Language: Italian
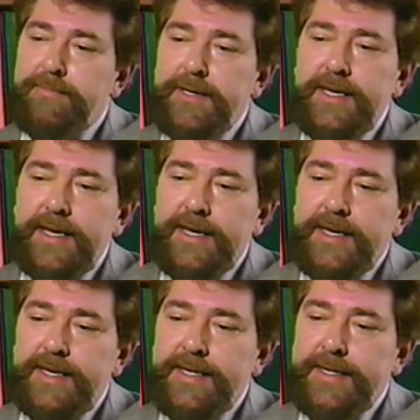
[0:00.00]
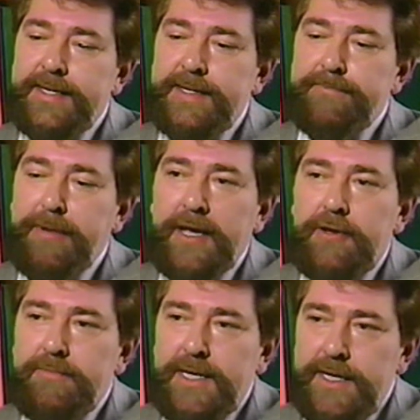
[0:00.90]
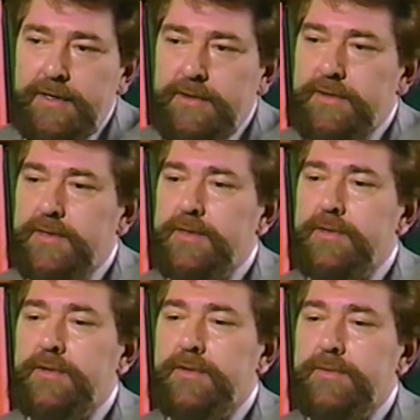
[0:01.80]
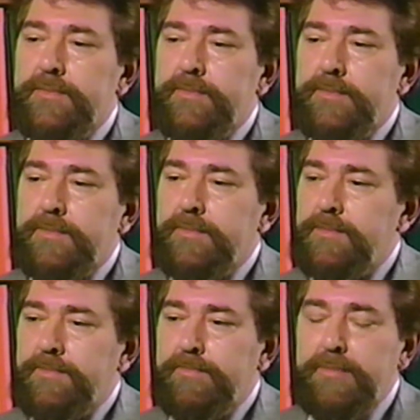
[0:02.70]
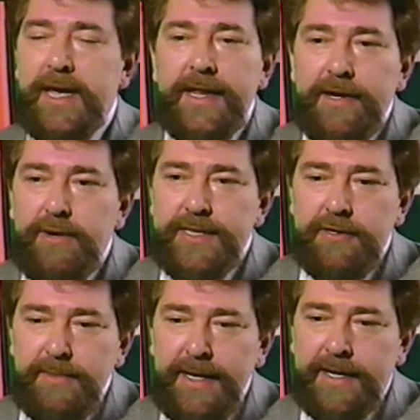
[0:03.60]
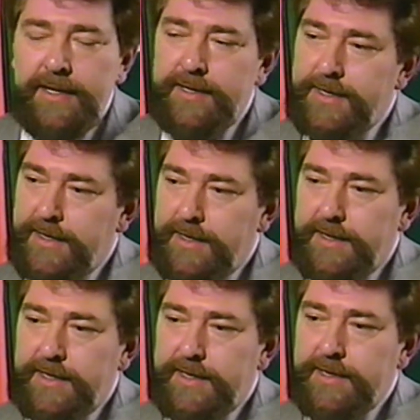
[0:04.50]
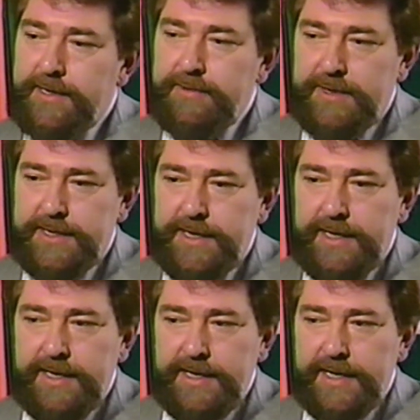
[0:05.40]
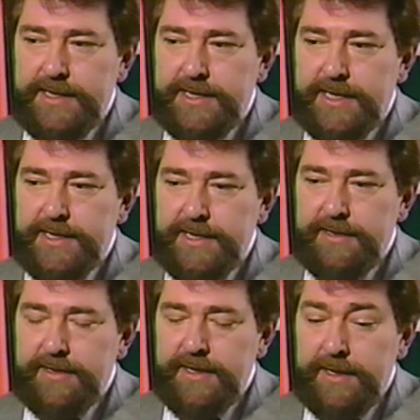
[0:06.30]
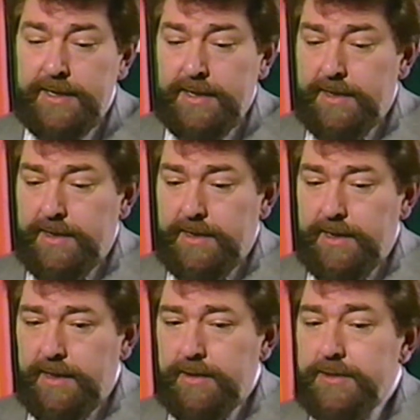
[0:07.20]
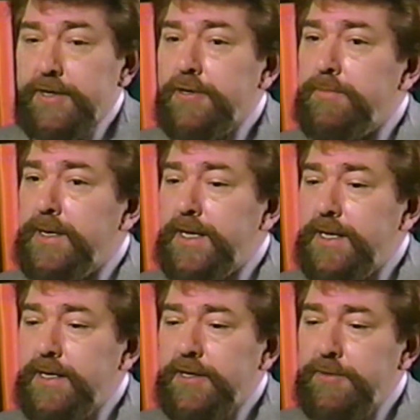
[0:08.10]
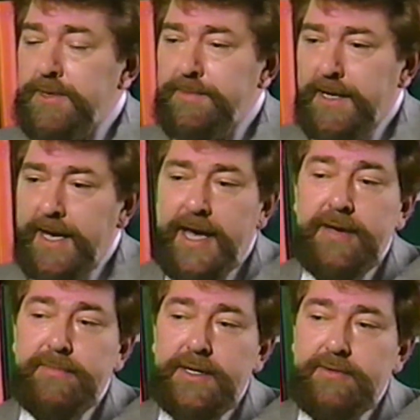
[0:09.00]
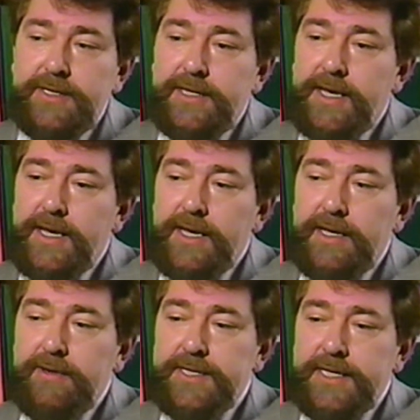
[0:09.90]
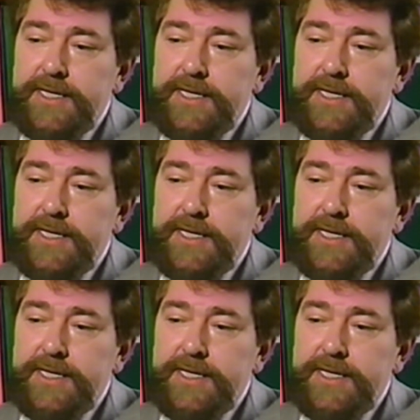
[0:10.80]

non sarebbero eh, state adeguatamente tradotte in inglese. Uno degli interpreti di parte nel corso del eh, processo fu il professor Gianrenzo Clivio. Eh, non so come, come spiegarmi questa, questa,